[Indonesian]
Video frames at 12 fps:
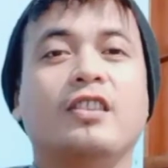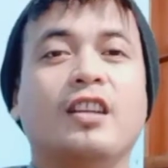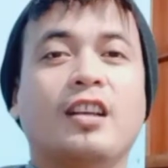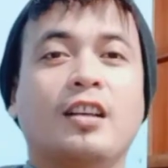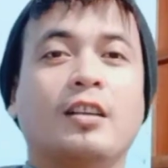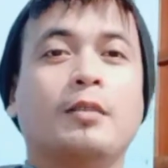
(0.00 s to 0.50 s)

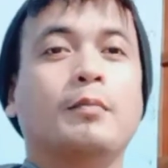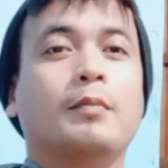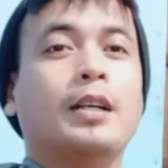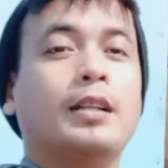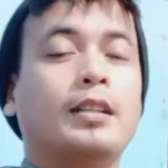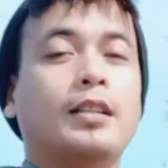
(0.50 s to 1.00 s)

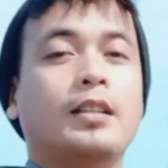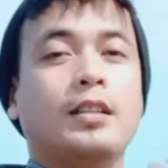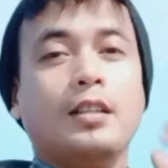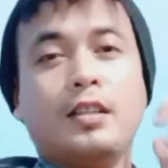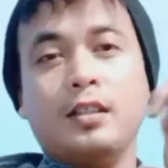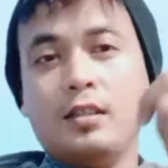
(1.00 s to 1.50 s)

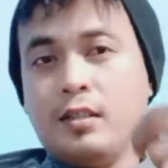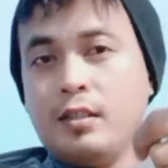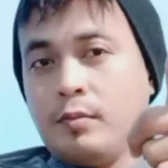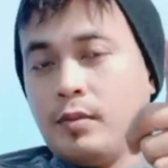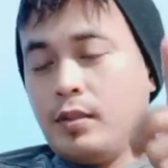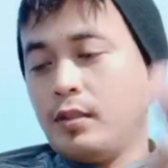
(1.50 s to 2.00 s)
Ahmadi
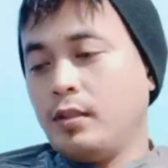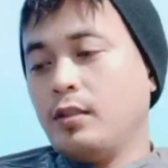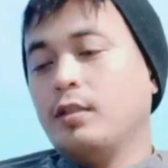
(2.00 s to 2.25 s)
TV